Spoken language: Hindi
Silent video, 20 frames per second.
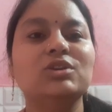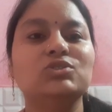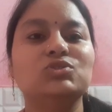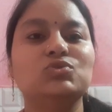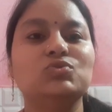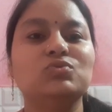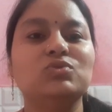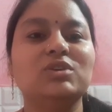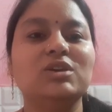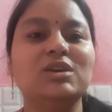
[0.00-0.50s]

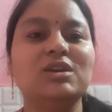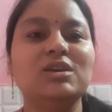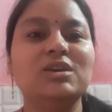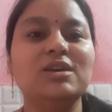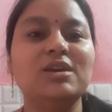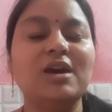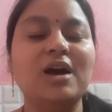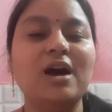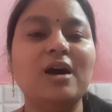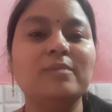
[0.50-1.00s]
क्योंकि
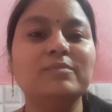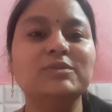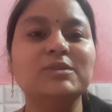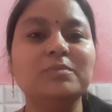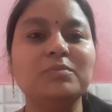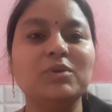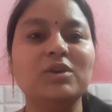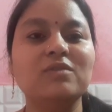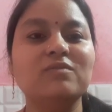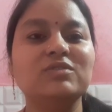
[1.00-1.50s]
आप
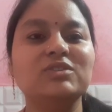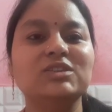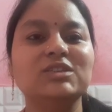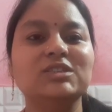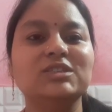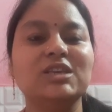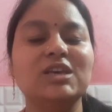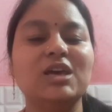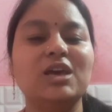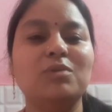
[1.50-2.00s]
सबके वजह
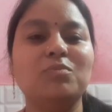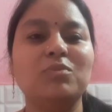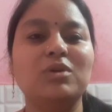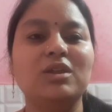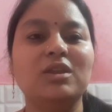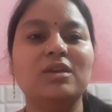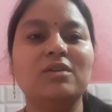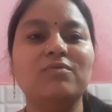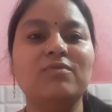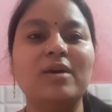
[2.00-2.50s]
से
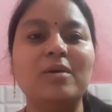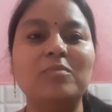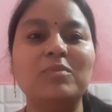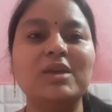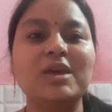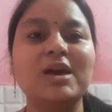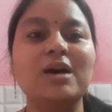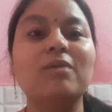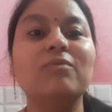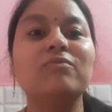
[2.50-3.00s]
मेरी
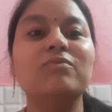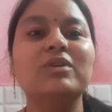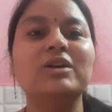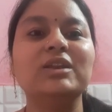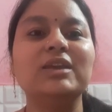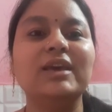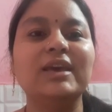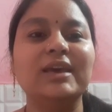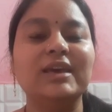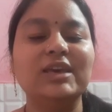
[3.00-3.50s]
फैमिली अवन
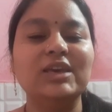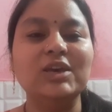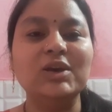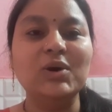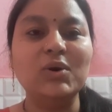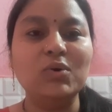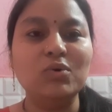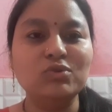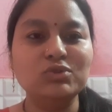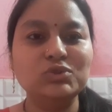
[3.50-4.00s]
के की
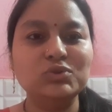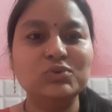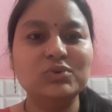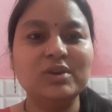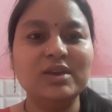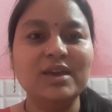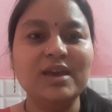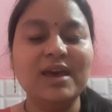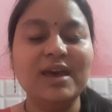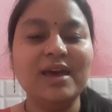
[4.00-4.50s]
हो
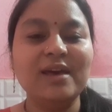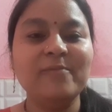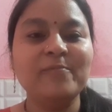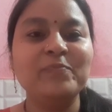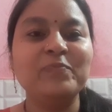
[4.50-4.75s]
चुकी है